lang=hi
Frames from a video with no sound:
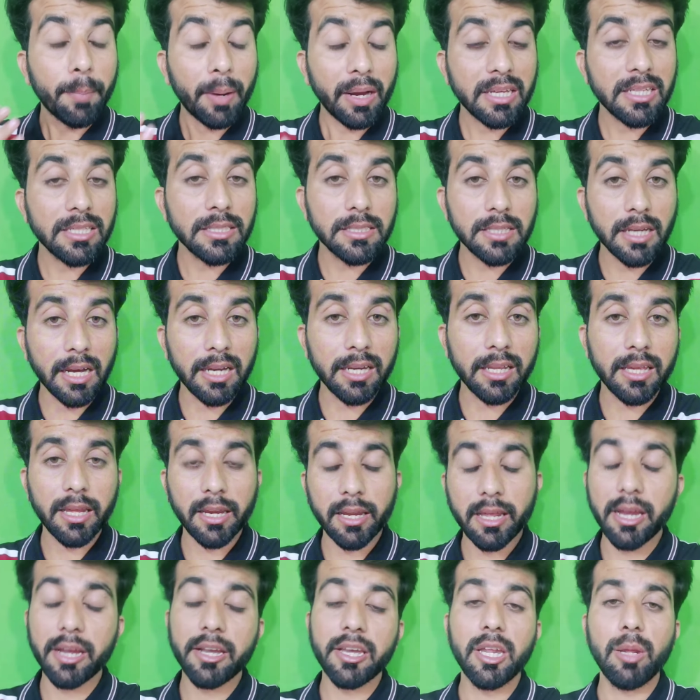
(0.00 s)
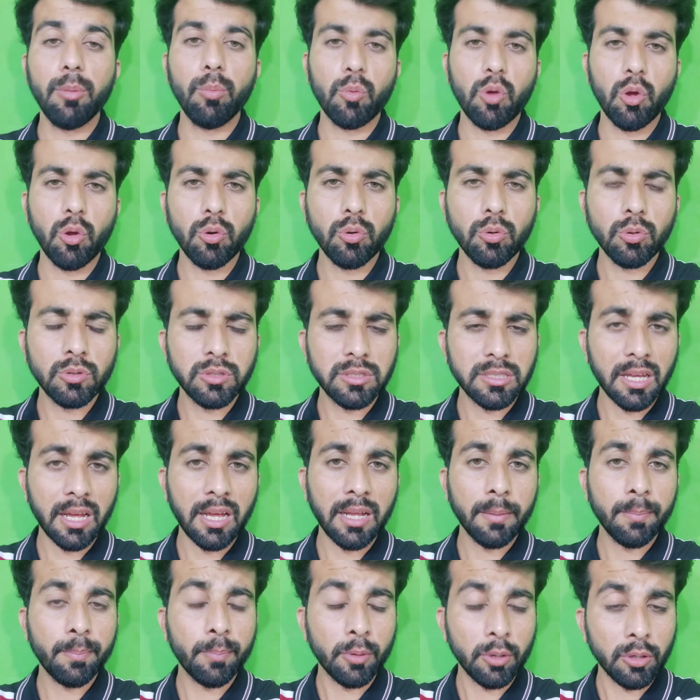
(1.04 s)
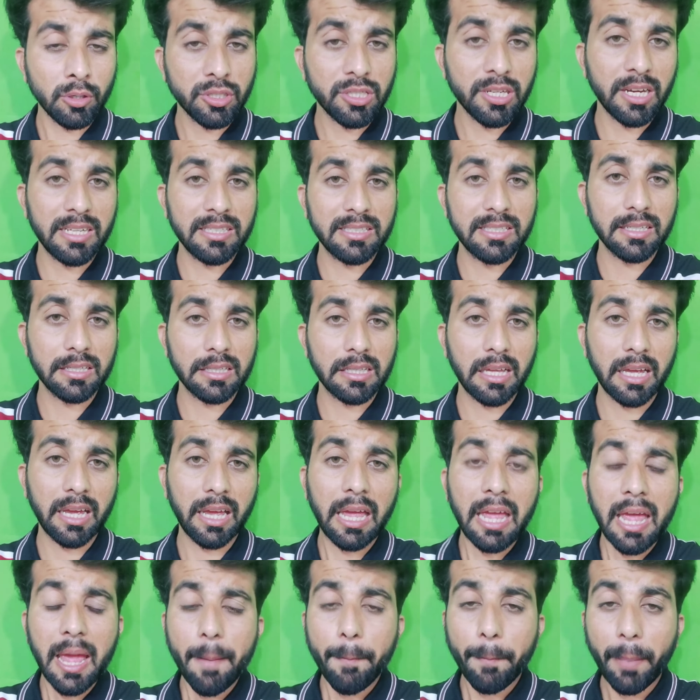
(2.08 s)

पाकिस्तान क्रिकेट टीम को नुकसान पहुंचा सकता है